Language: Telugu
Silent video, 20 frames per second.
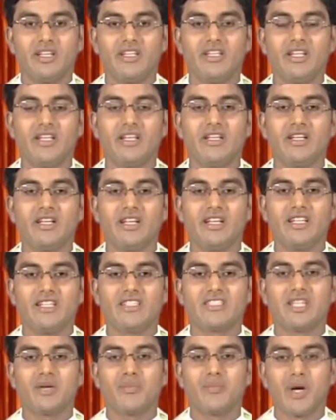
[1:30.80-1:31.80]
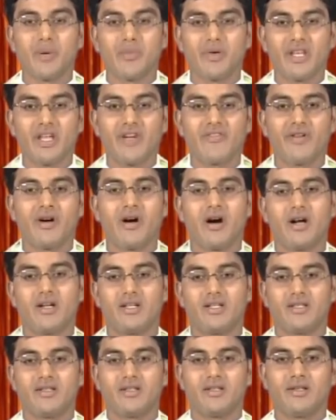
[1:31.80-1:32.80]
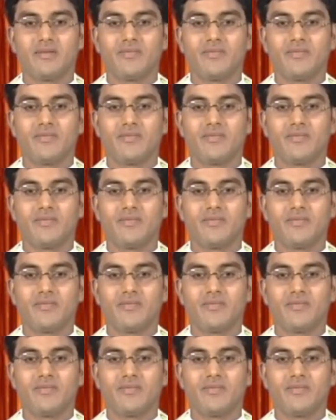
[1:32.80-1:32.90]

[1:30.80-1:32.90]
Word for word: ఇండీడ్ ఇట్ ఈస్ ద మెమరీ ఆఫ్ హార్ట్